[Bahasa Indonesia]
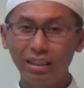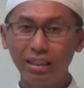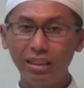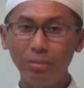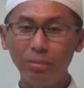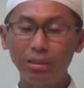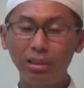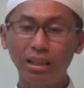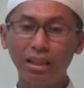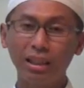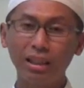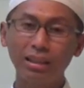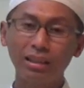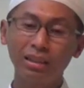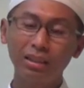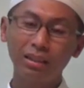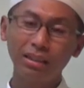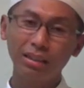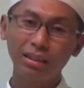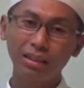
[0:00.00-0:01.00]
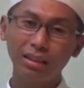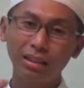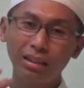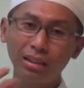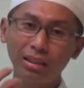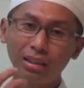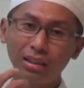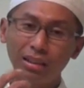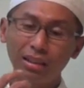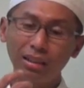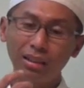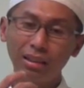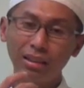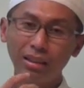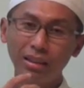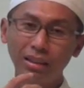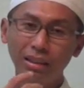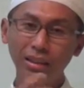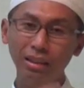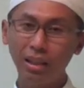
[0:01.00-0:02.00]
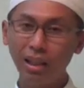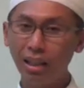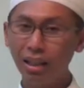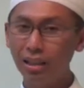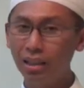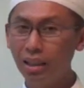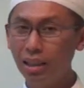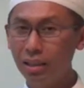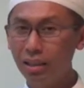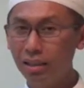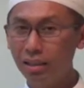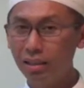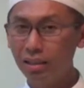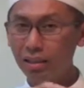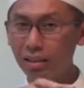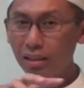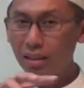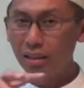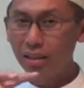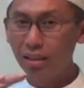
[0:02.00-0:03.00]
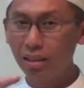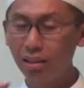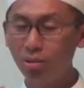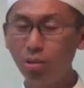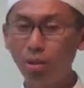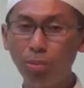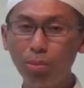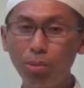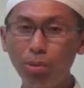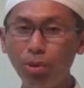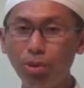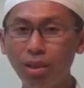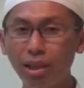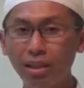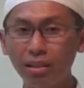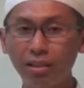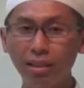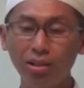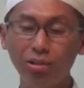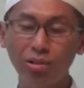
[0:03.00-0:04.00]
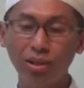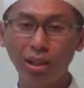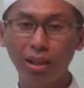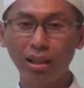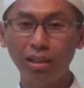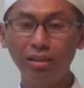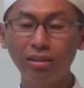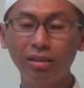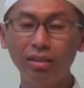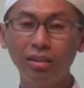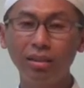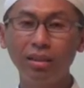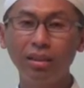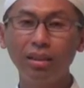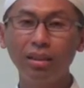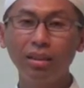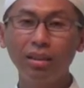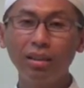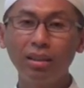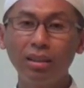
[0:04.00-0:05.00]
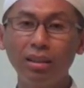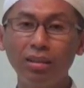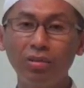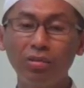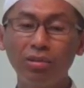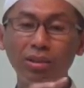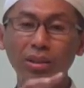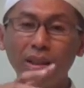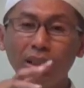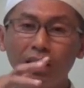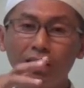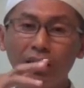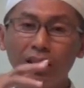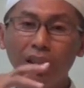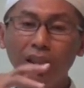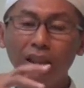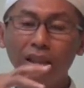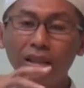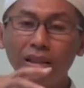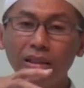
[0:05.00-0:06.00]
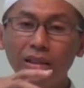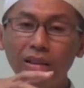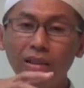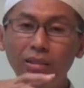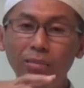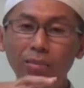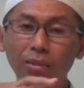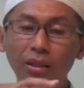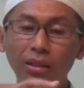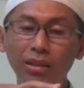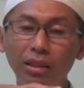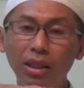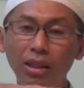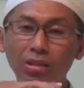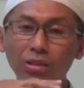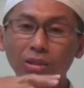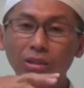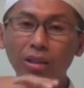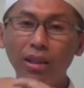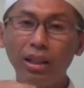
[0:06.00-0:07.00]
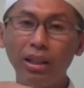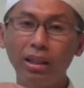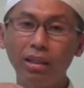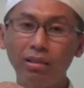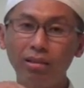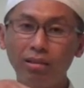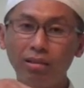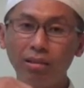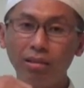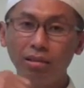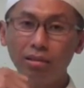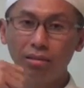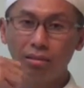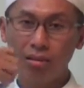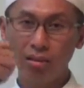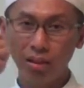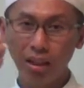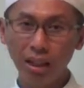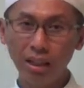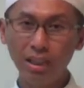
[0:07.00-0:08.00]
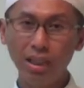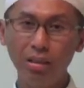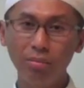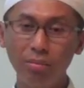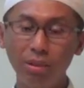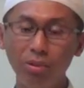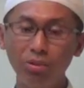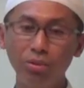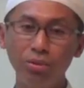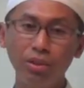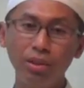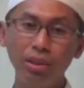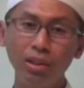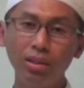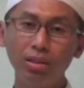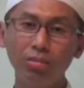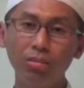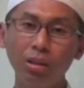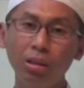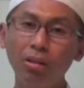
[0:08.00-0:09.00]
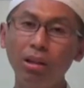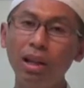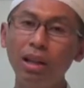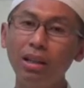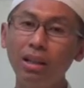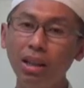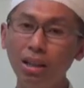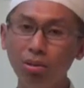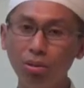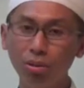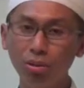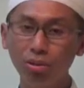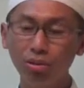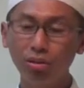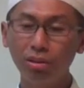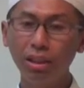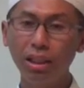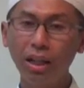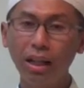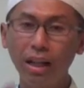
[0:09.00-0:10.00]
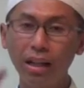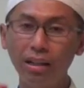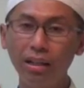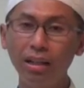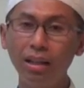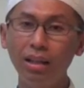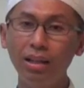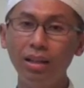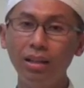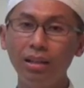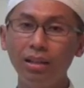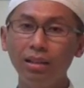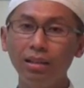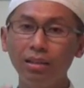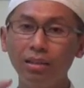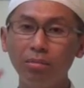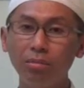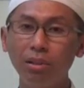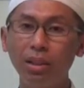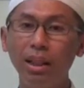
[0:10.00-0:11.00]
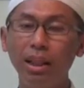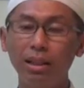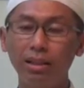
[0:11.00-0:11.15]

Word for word: Jadi misalkan eh, kita ada 20 orang satu kelas, kemudian saya diberitahu oleh orang yang menguji bahwa Anda lulus, nilai Anda 9.